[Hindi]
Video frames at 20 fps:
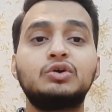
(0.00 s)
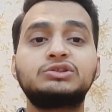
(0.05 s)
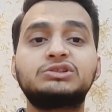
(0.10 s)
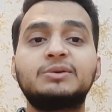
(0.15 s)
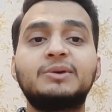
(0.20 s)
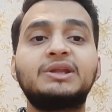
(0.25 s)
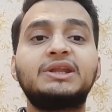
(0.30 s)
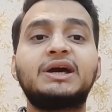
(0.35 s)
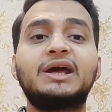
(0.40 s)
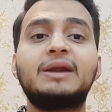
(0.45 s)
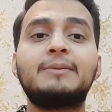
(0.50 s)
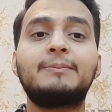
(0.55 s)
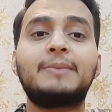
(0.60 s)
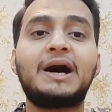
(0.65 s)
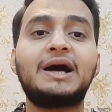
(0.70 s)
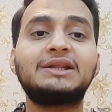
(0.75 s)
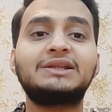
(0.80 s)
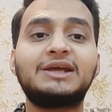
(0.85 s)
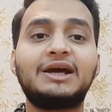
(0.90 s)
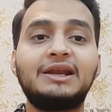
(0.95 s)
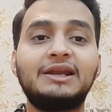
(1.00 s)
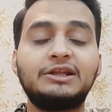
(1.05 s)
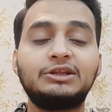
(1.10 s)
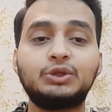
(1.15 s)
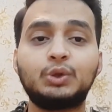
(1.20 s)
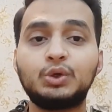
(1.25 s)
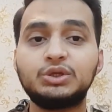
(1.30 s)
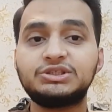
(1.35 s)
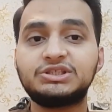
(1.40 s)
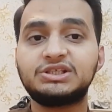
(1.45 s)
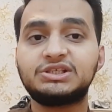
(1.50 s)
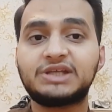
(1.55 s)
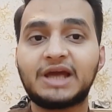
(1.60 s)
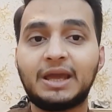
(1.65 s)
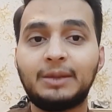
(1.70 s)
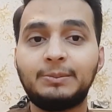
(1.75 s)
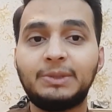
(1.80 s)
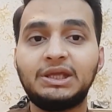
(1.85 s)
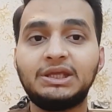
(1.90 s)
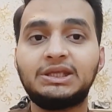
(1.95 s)
उसके बाद अगर हम बात कर लें थोड़ी सी
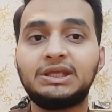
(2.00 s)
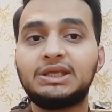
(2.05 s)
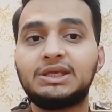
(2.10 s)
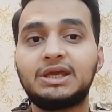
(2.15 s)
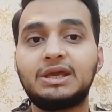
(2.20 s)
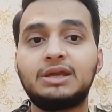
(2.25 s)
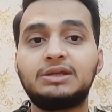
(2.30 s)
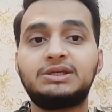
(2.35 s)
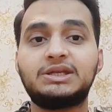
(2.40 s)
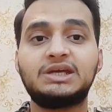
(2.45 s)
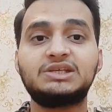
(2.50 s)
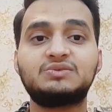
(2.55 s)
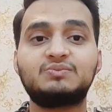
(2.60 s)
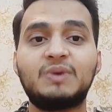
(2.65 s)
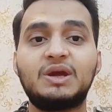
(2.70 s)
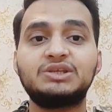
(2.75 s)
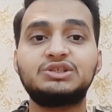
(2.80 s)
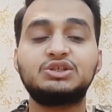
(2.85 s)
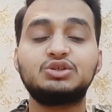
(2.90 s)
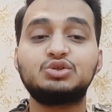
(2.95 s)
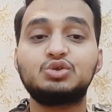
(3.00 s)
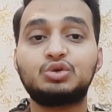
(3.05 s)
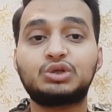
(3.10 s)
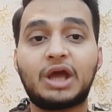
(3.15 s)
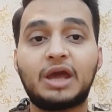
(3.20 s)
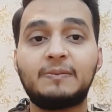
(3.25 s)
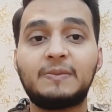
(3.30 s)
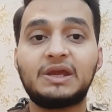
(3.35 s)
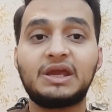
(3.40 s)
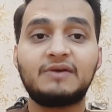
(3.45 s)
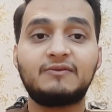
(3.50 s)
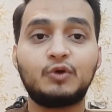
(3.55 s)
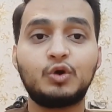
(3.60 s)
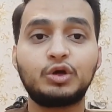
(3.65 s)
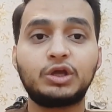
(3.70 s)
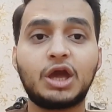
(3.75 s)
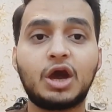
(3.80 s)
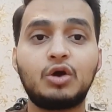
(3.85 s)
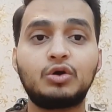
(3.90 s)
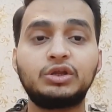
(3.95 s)
टाइमिंग की कि टेस्ट मैच की जो टाइमिंग है वो
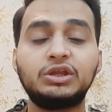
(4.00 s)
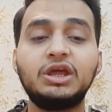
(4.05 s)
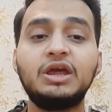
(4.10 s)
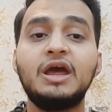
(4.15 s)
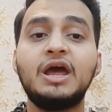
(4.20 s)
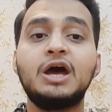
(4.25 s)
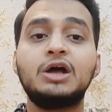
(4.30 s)
क्या होगी